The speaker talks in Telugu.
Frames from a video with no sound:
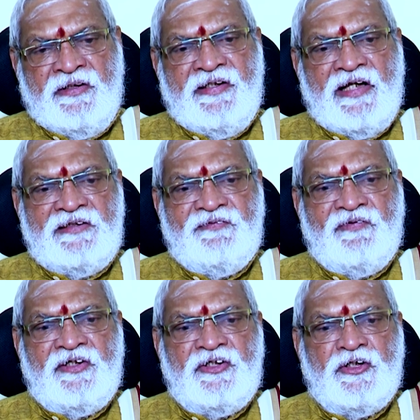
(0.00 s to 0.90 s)
ఈ రాశి
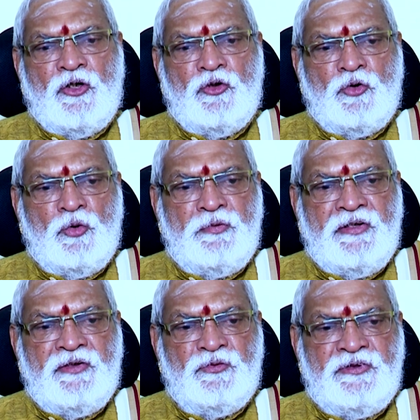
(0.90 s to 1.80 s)
వారికి ఒకటో మే
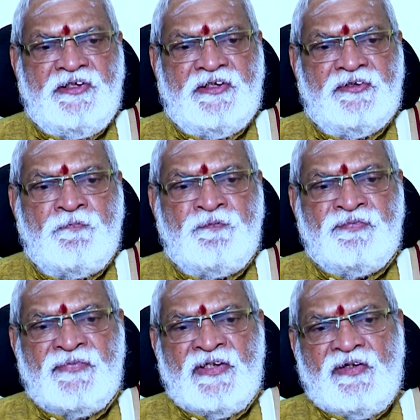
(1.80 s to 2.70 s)
నుంచి
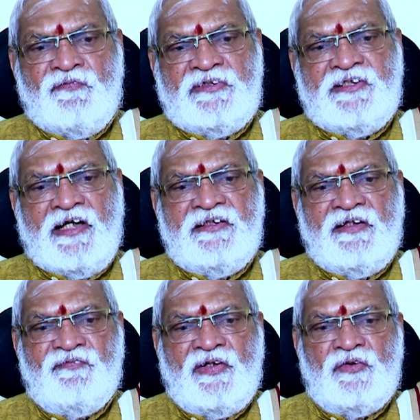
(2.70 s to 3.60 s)

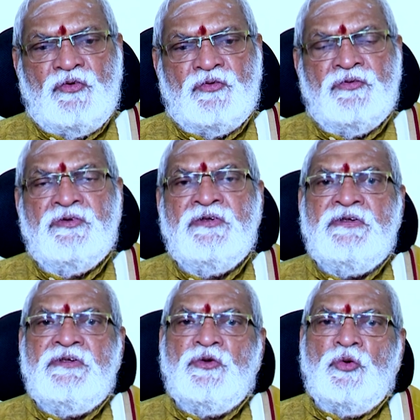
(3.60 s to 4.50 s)
సంవత్సరాంతం వరకు
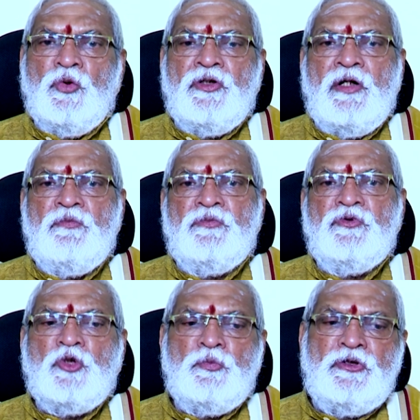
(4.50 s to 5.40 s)
గురుగ్రహం
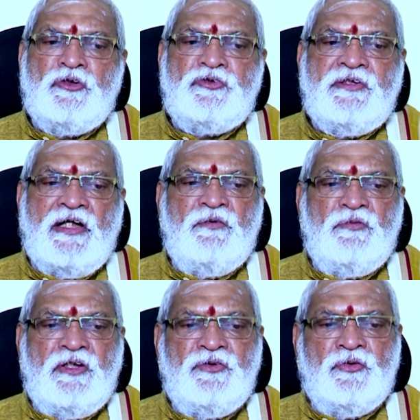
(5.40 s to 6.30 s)
తొమ్మిదో స్థానం
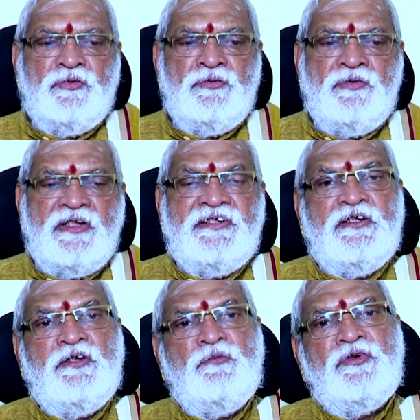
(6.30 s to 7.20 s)
నందు
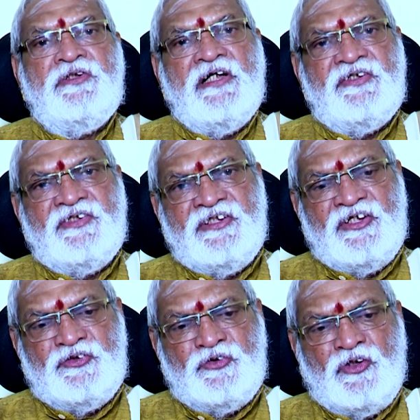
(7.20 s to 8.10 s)
రజతమూర్తిగా
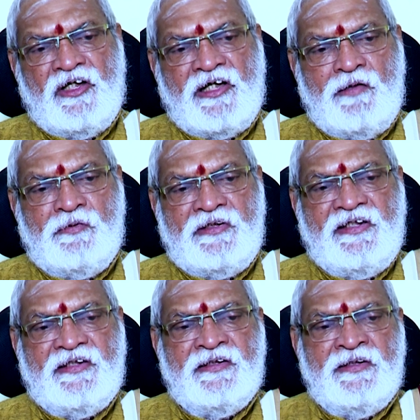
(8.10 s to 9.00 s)
సంతరిస్తున్నాడు
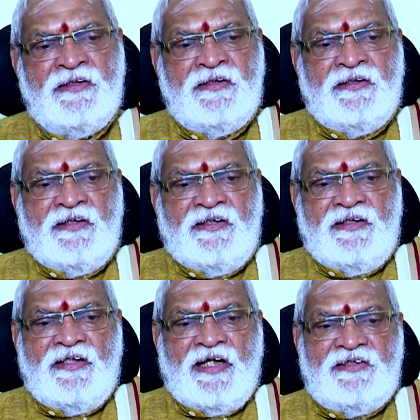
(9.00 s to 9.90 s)
కాబట్టి
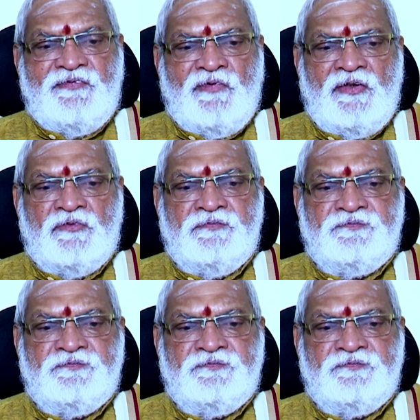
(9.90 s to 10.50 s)
ఈ రాశివారు